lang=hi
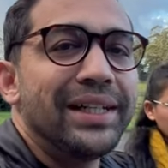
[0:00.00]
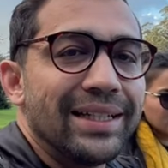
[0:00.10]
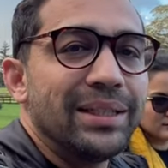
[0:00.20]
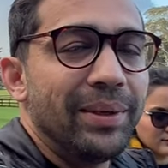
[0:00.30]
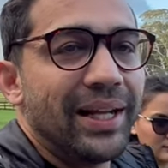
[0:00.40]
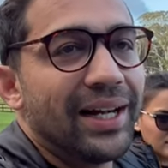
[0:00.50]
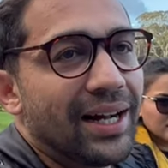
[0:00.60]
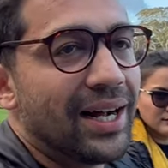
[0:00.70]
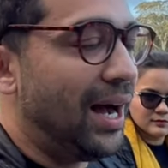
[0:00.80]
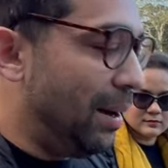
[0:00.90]
कैसे मिलेगा
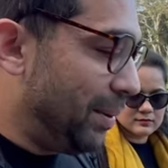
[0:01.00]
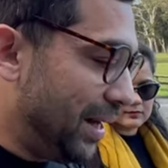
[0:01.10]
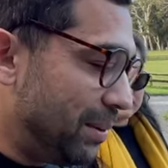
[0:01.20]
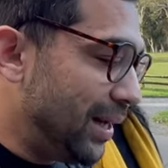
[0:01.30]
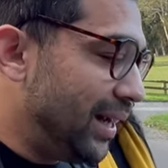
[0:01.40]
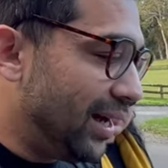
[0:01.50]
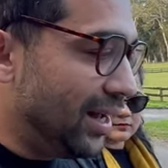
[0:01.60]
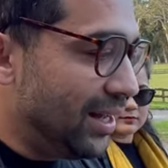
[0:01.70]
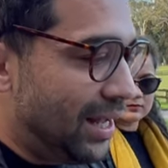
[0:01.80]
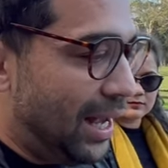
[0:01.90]
कहाँ पे घर मिलेगा
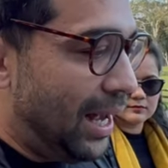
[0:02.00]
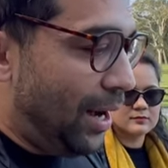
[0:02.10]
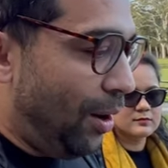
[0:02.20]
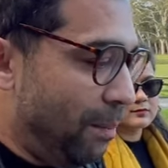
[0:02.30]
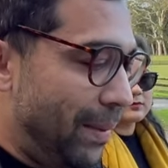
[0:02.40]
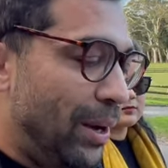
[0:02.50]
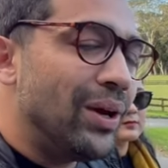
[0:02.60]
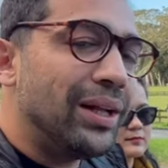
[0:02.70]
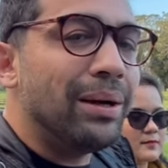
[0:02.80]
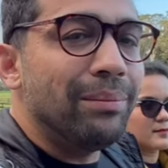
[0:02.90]
और मैं
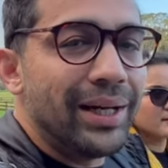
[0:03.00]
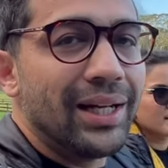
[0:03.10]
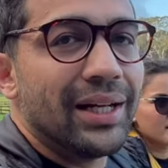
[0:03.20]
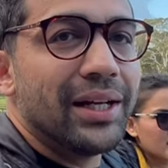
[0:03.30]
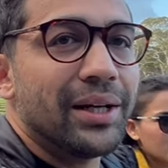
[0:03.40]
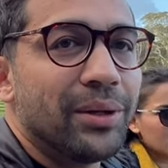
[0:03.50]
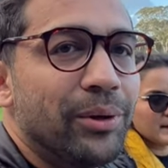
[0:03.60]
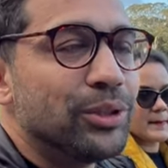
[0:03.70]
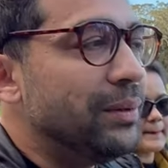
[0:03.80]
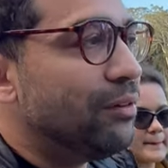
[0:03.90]
उनका कम्प्लीटली एग्री करता हूँ
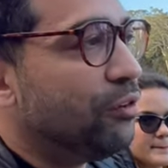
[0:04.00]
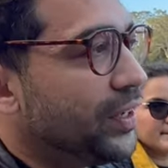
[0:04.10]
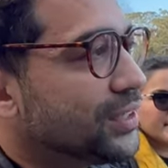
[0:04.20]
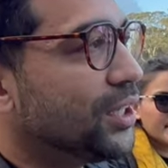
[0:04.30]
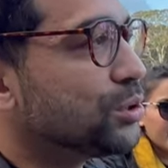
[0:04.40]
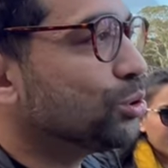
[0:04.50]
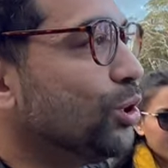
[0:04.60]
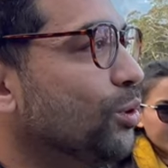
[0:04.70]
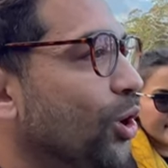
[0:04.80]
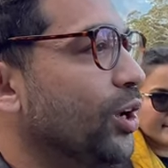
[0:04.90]
बिकॉज मैं वो फेस कर चुका
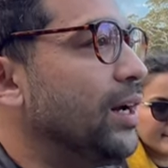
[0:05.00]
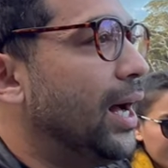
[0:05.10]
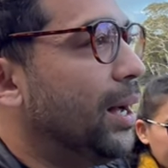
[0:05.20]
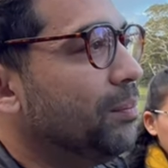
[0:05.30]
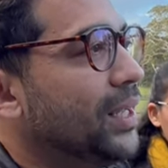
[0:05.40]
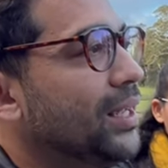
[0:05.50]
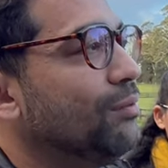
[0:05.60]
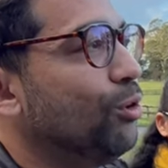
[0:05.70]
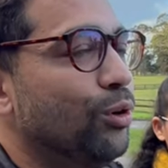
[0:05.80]
हूँ और आप भी वो